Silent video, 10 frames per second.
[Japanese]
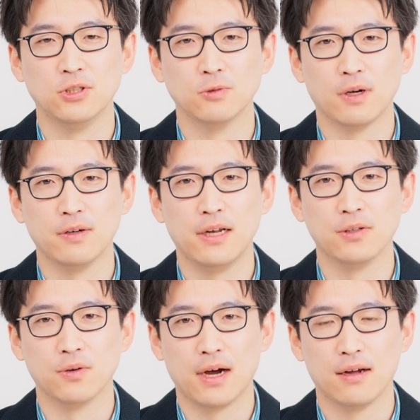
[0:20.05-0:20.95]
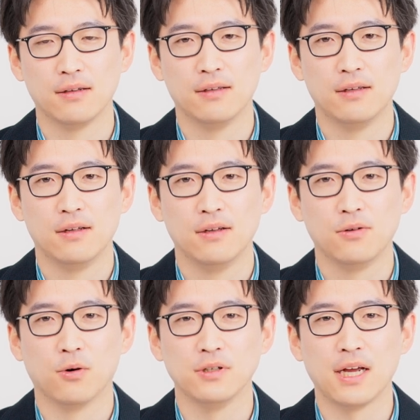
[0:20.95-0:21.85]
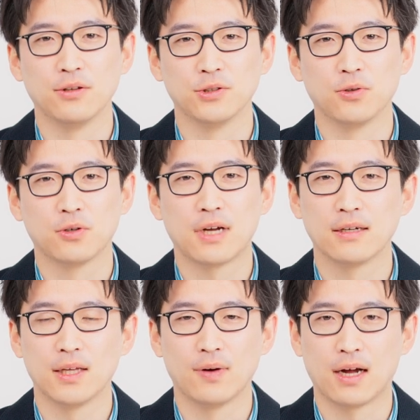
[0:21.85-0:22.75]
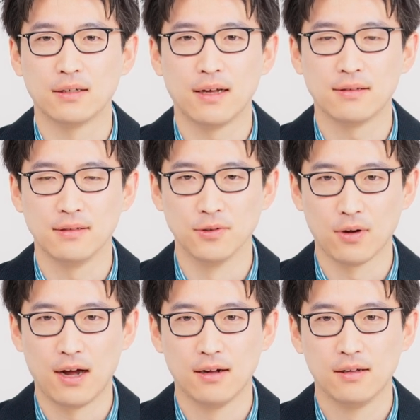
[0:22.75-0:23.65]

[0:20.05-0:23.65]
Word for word: 準は増えるのか、国内の所得格差は拡大するのか、